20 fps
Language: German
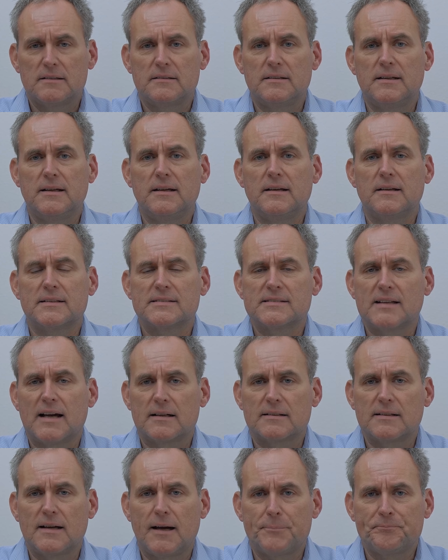die
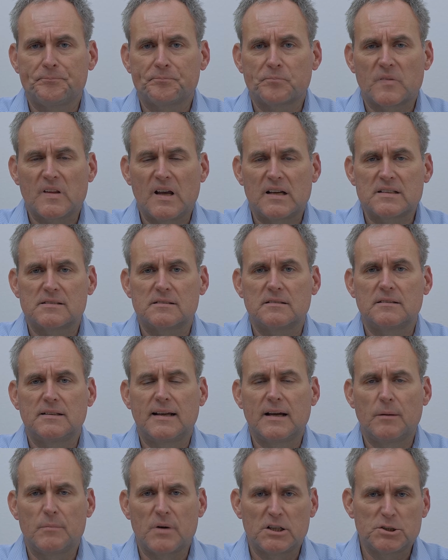gesagt haben, dass die
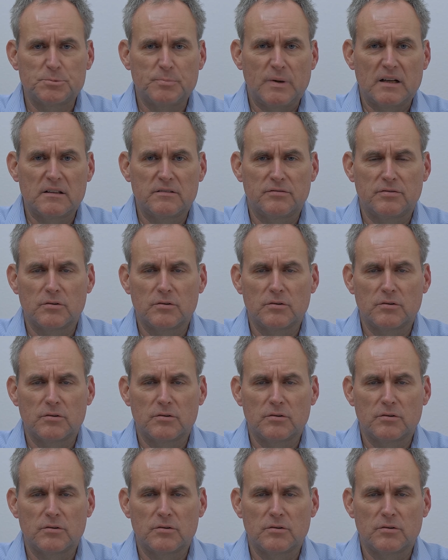Kamerasparte